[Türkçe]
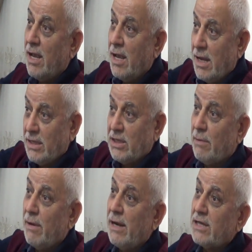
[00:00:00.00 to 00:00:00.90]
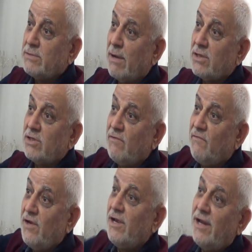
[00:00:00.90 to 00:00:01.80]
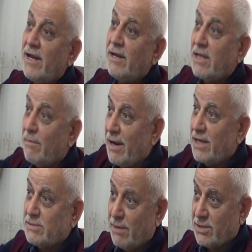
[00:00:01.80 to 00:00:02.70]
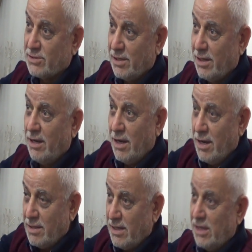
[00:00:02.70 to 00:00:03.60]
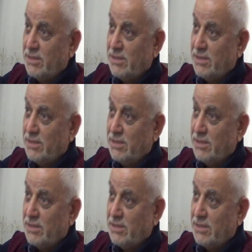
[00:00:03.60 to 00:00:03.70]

Kemal esmasının fiilleri, kemal esmasının ne,